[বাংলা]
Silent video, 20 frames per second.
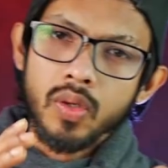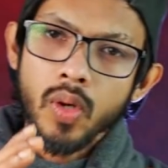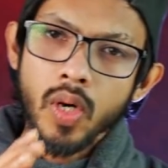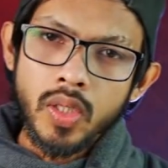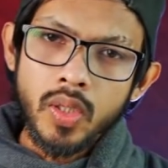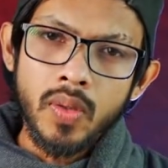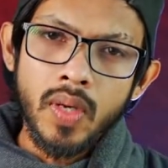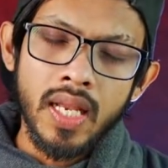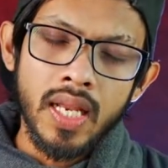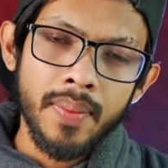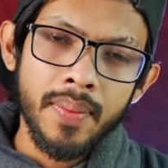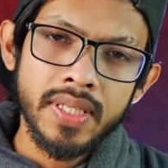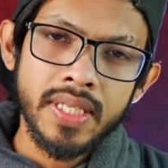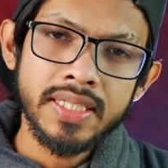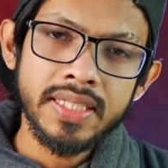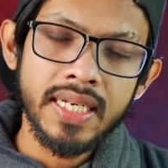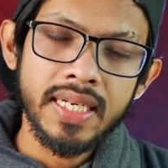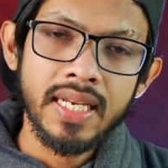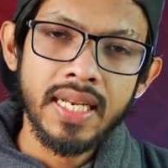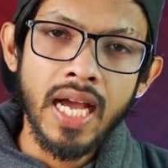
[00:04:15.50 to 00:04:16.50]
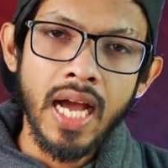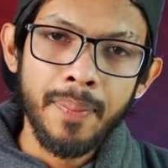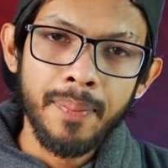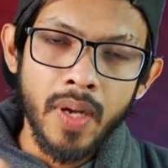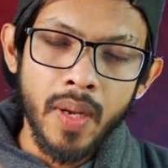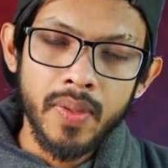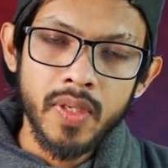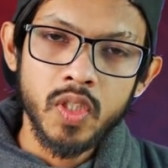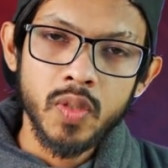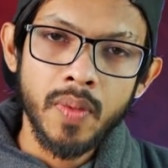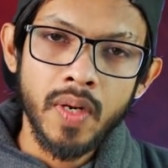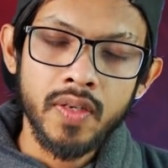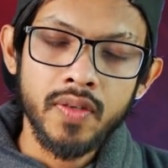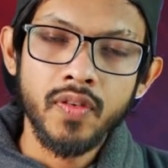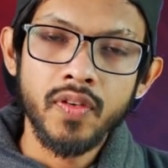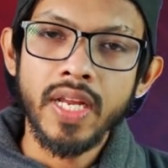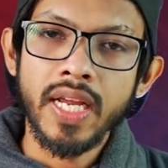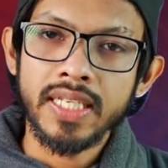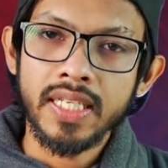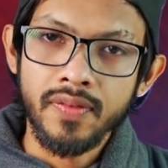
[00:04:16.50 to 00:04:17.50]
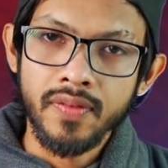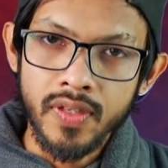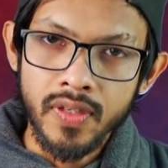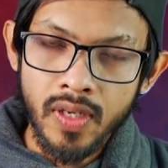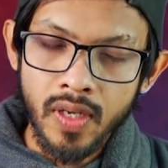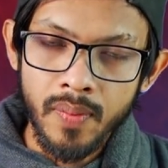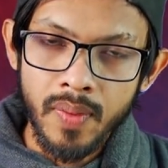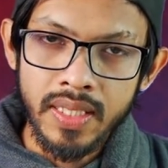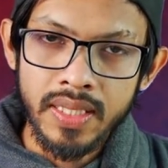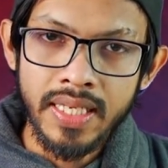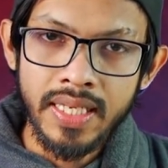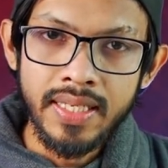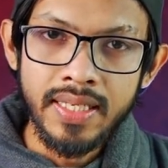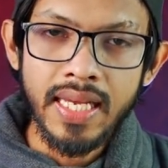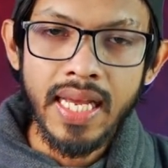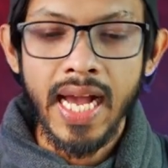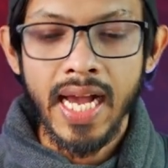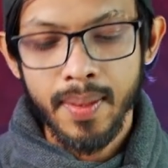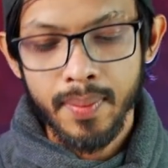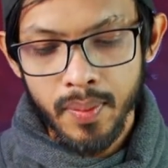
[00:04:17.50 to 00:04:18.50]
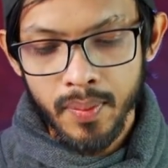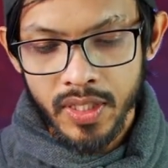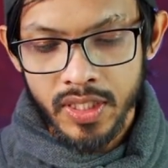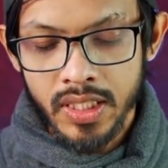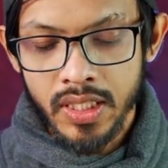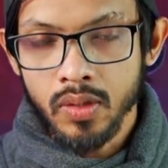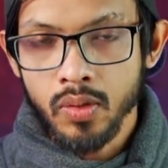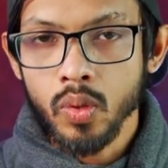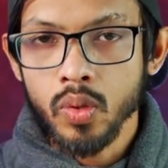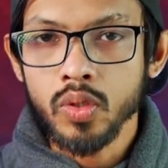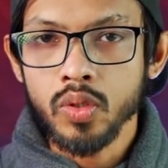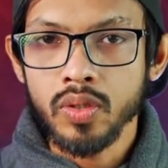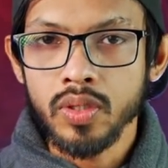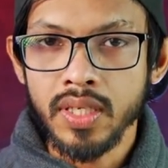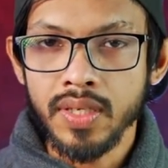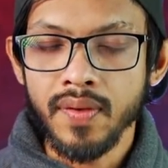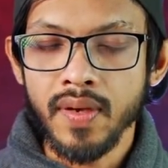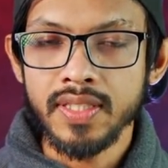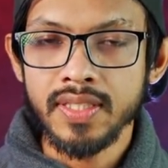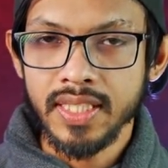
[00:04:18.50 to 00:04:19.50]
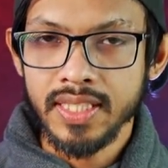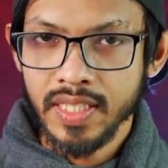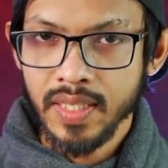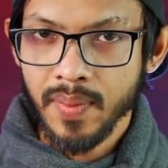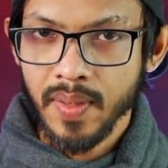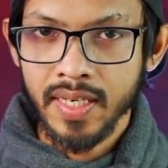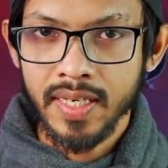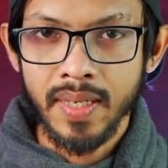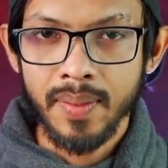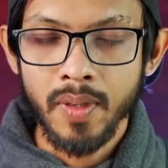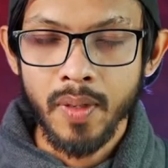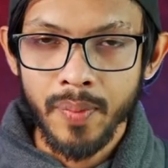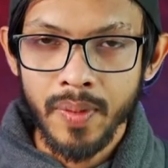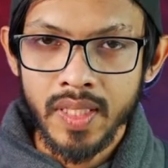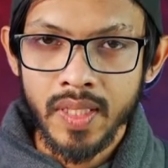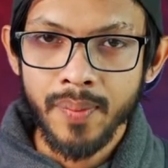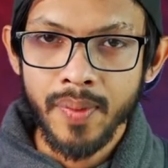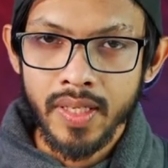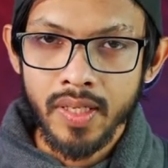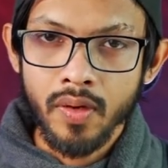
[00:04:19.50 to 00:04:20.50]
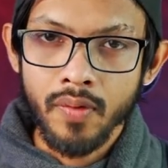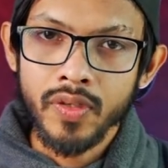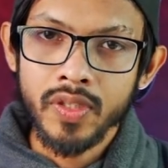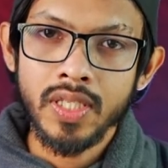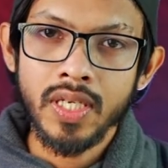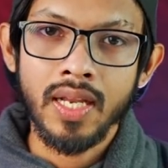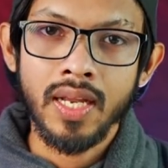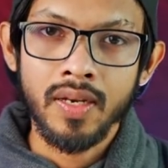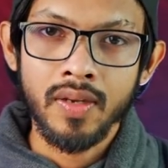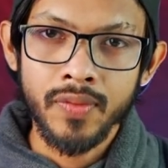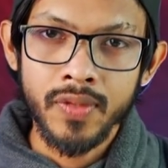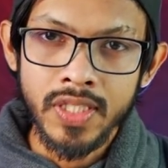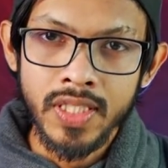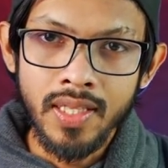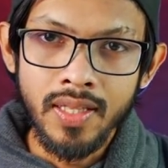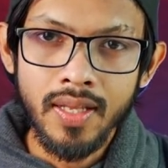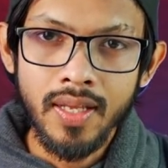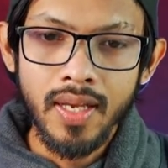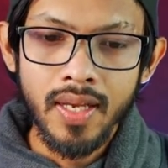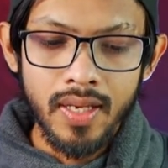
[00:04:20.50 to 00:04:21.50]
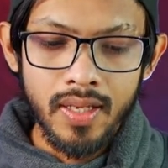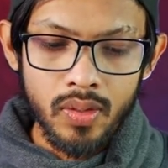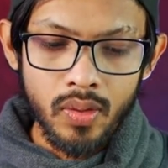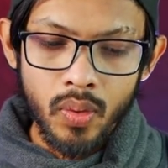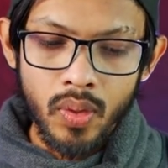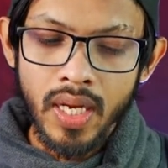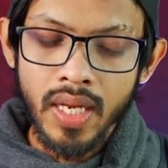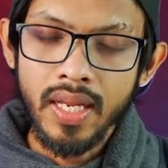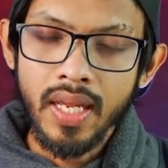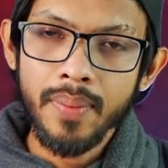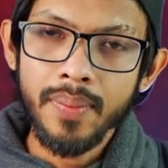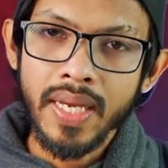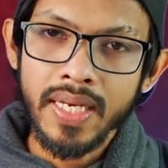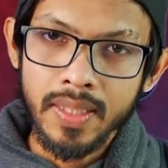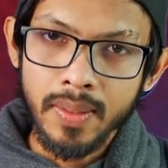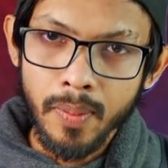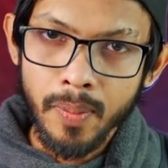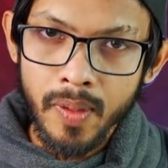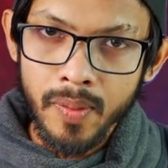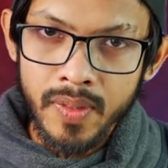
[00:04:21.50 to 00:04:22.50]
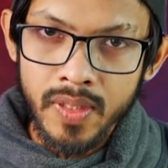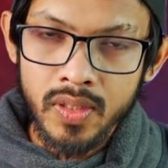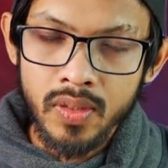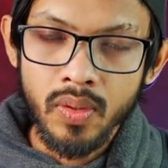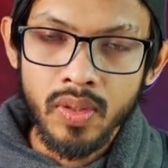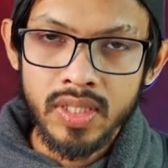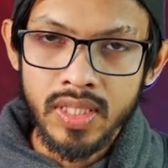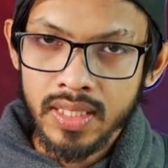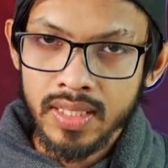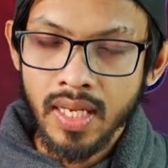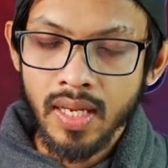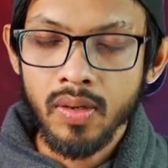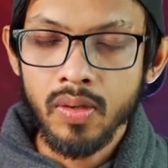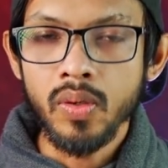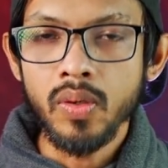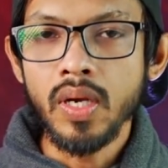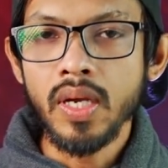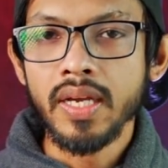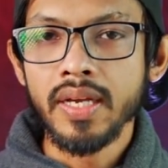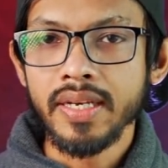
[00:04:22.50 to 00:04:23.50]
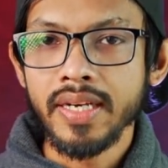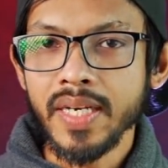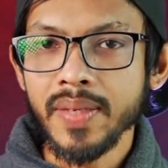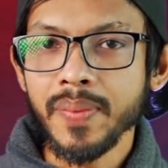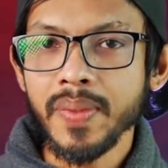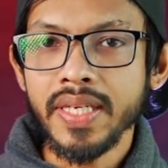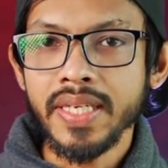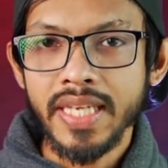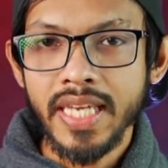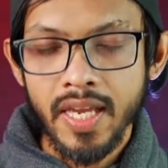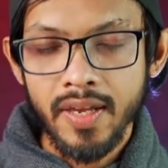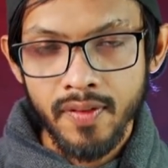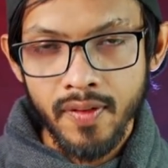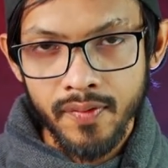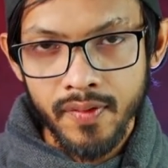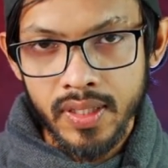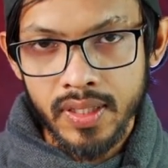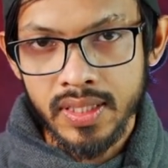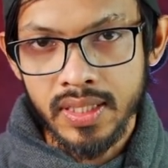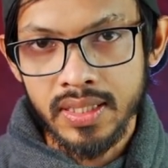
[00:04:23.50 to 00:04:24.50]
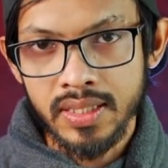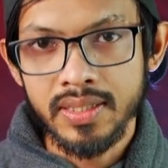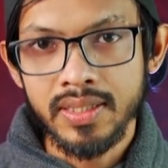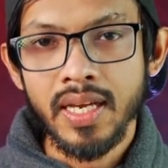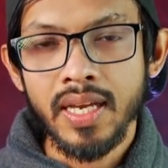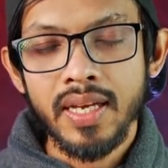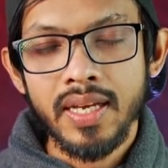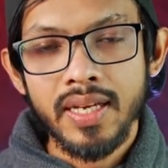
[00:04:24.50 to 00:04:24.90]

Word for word: গতকাল আমাদের চ্যানেলে আপকামিং স্মার্টফোন নিয়ে একটা ভিডিও আমরা দেই আগামী মাসে কোন কোন ডিভাইস দেশের মার্কেটে আমরা পেতে পারি অফিসিয়াল আনঅফিসিয়াল তো ওখানে আমি একটা ব্যাপার মিস করেছি আর তা হলো রেডমি কে ফিফটি সিরিজ